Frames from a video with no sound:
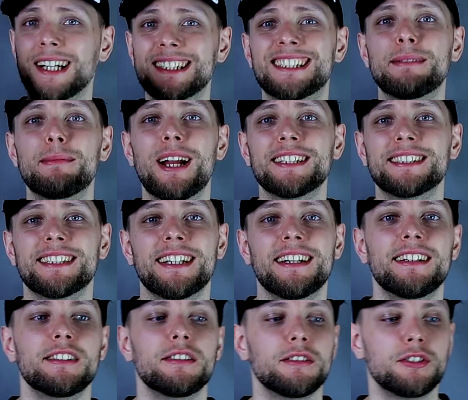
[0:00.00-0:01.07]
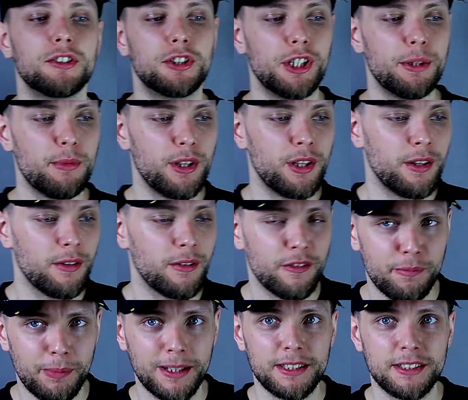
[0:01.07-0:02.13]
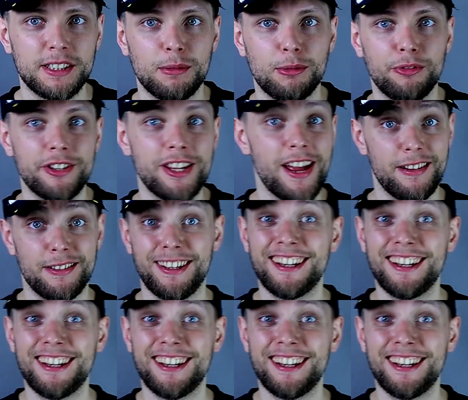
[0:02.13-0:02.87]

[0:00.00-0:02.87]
w każdym razie Jimmy w panice mówi nie,